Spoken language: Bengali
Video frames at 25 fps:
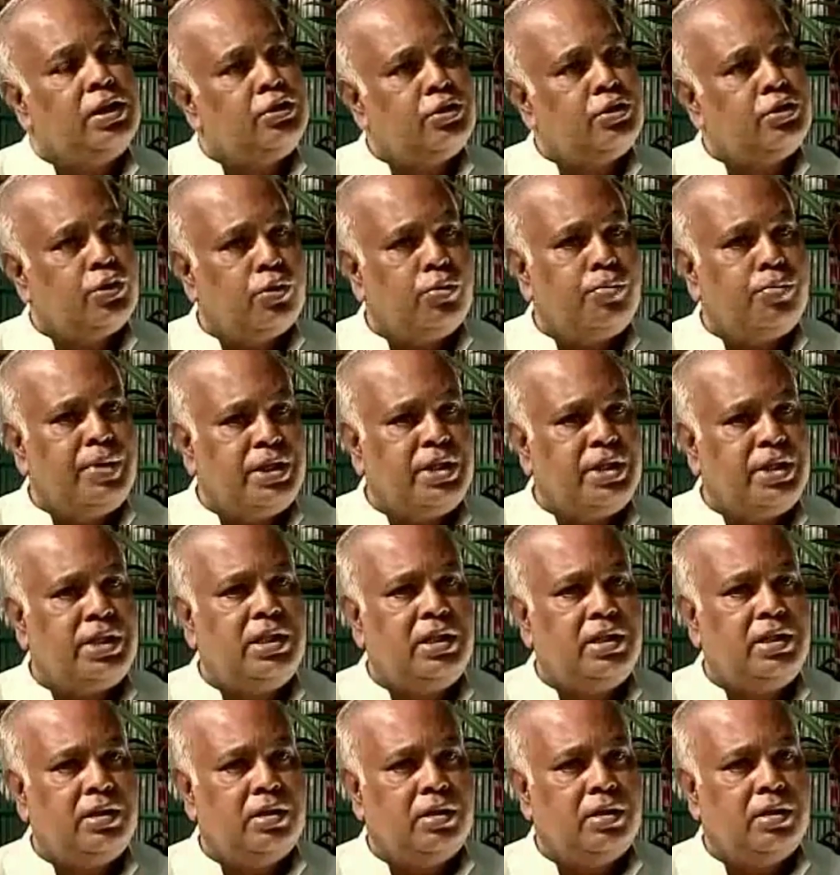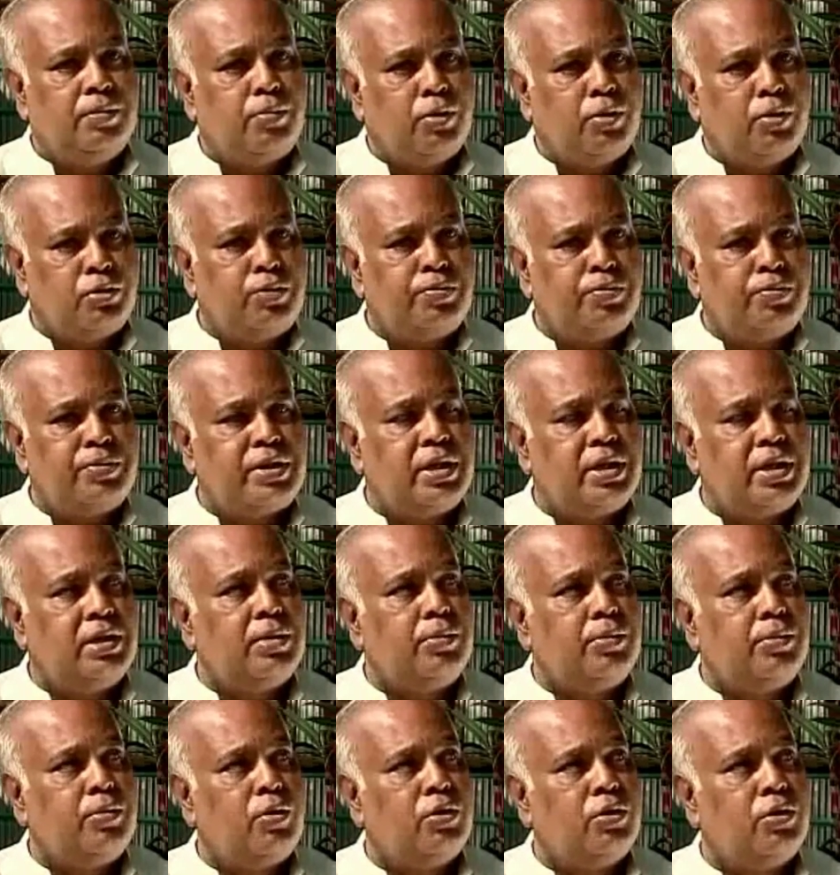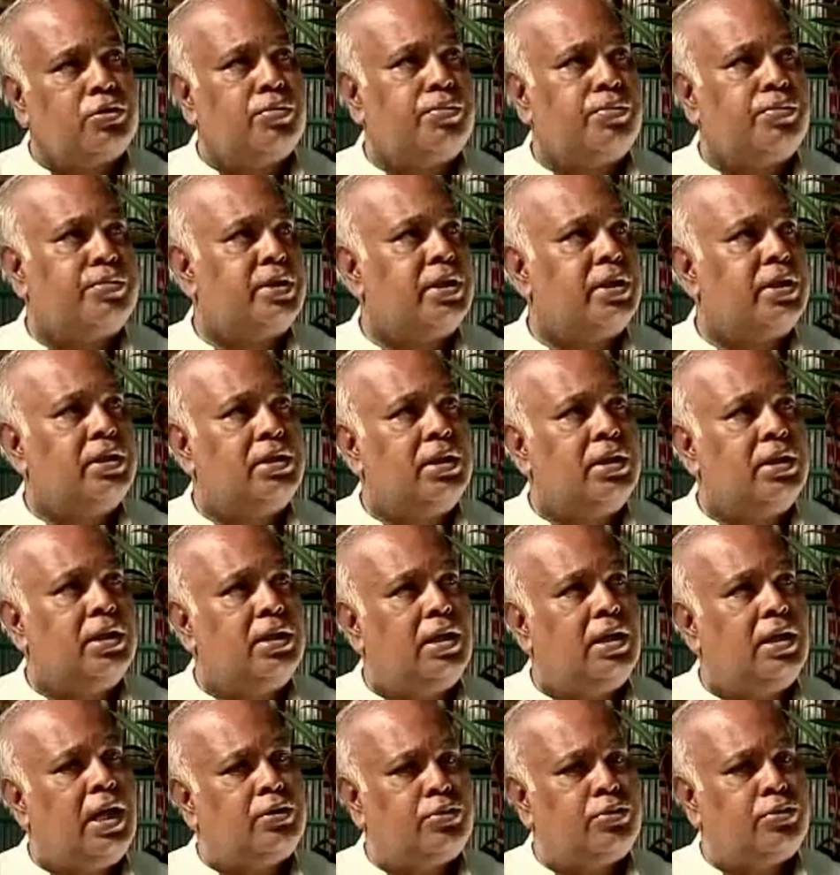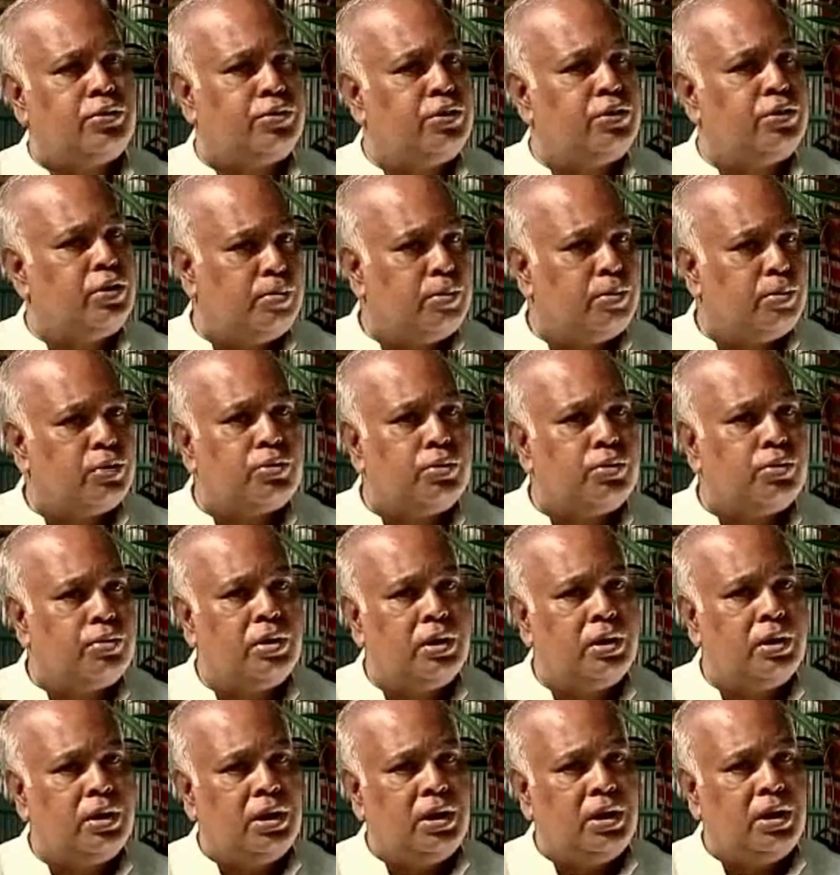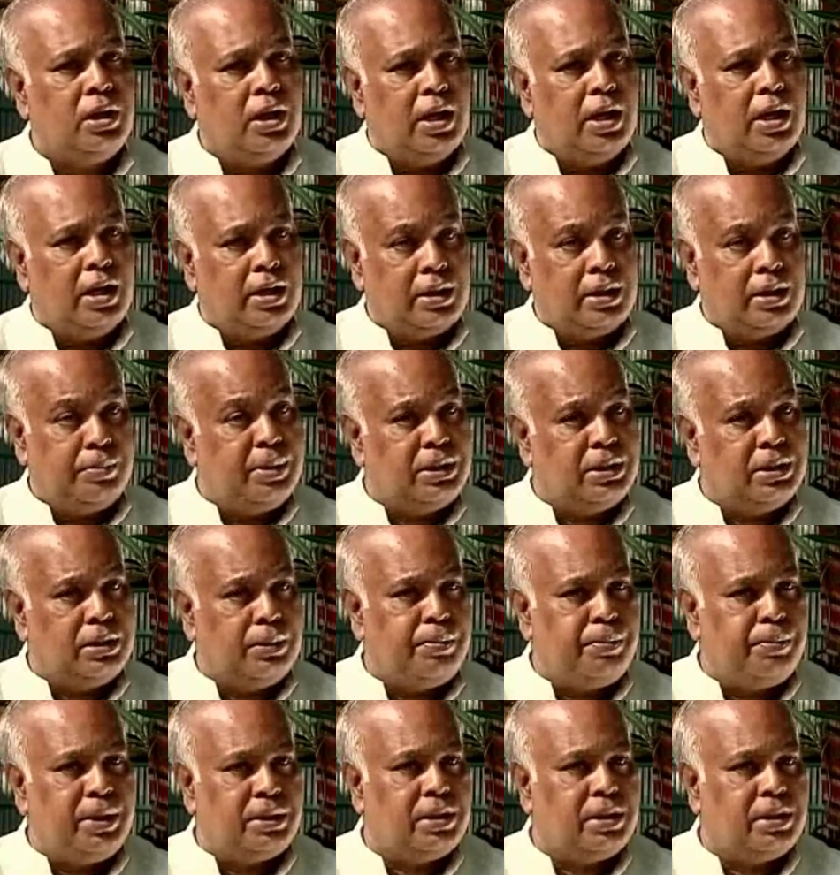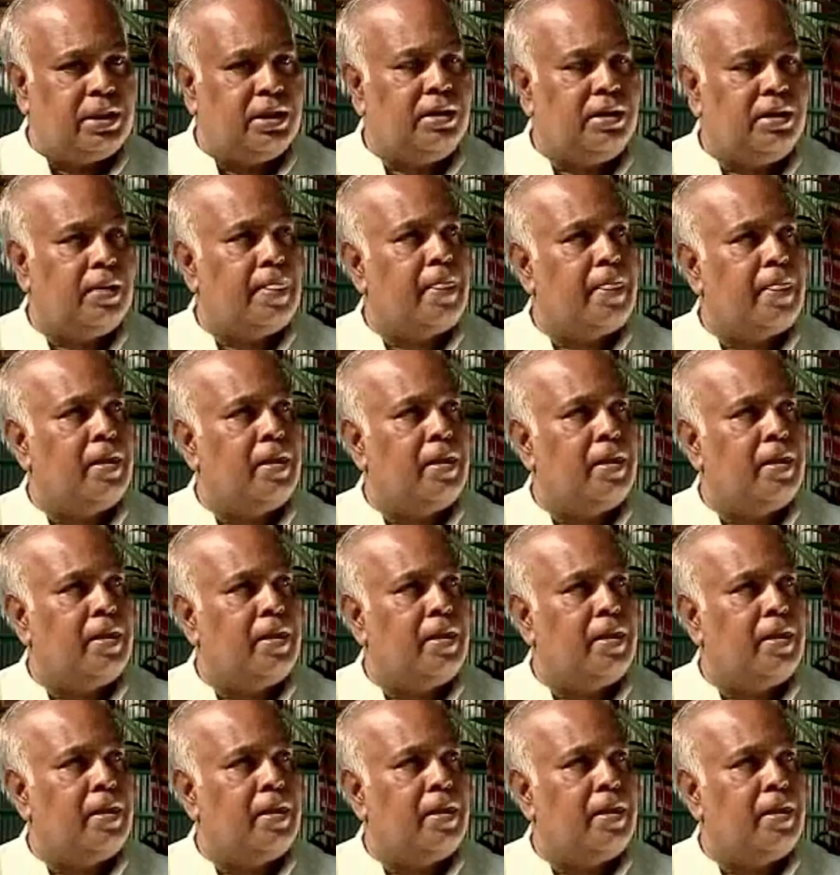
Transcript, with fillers: তিনশোরও বেশি পঞ্চম শ্রেণীতে এবং অষ্টম শ্রেণীতে একশো জনের মতন আর কি বৃত্তি পেয়েছে